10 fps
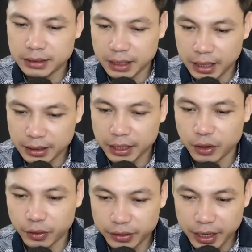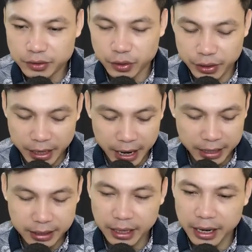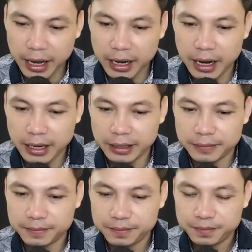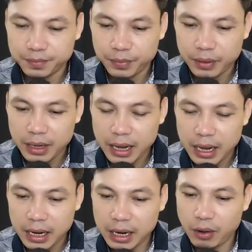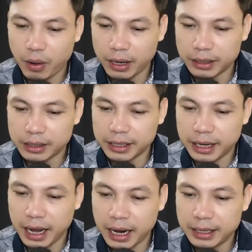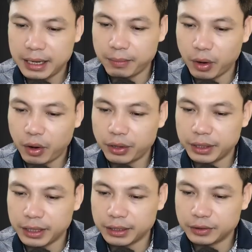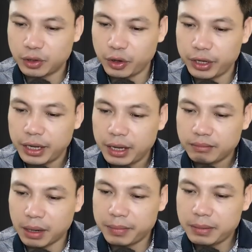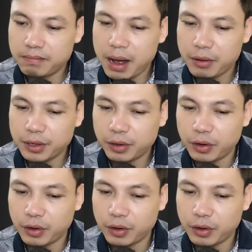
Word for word: Nghĩa vừa hỏi vừa nép sát người vào bên trong. Bây giờ Thắng mới ngộ ra, gương mặt cũng dần trở nên sợ hãi.